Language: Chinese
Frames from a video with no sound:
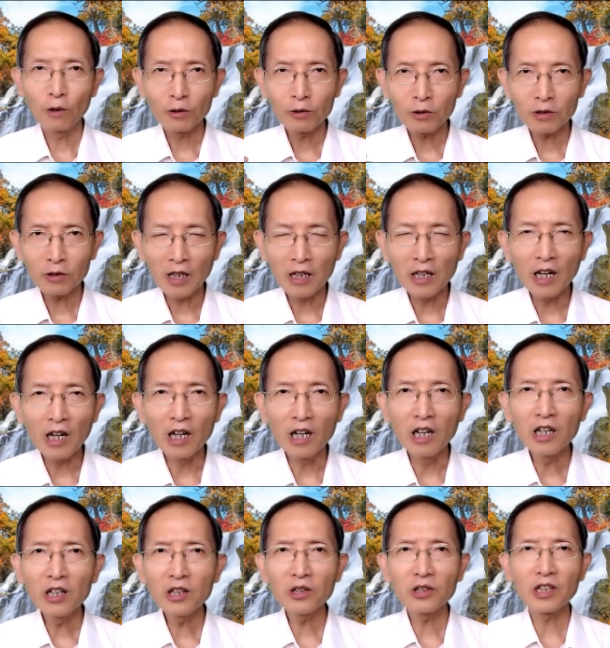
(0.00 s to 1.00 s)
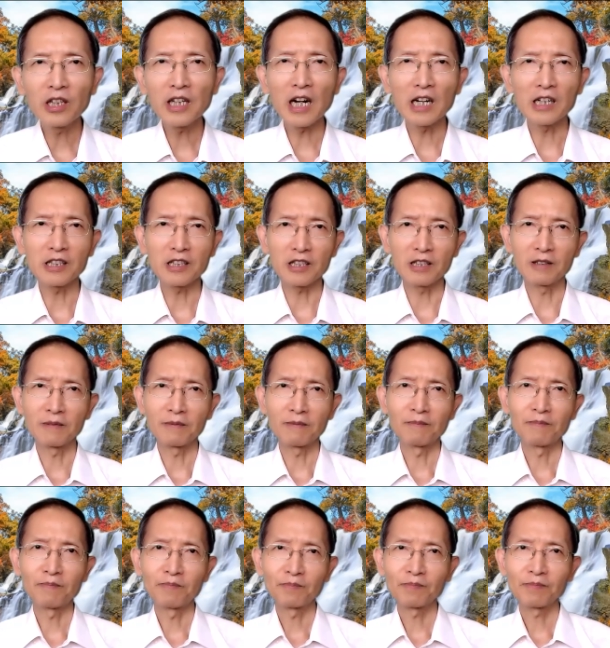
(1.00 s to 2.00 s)
活出神儿女的样
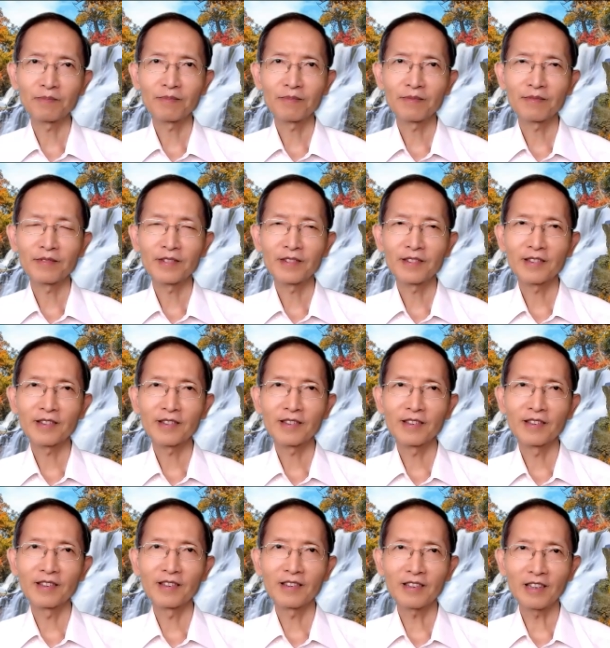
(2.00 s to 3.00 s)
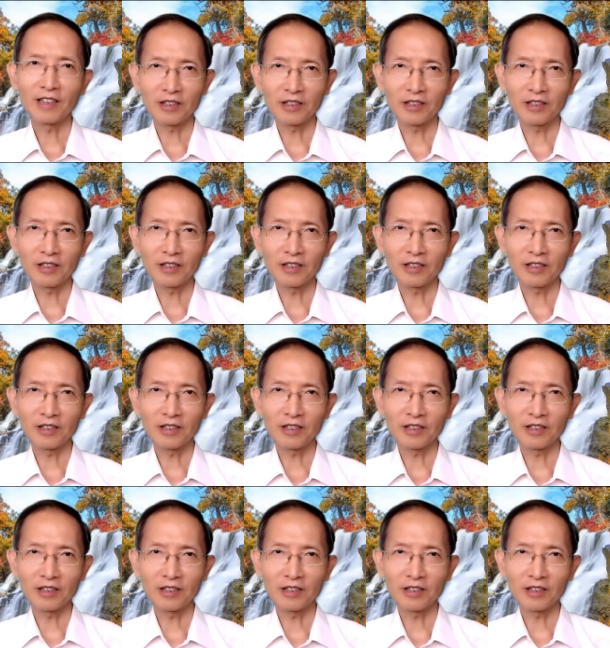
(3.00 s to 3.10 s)
子。”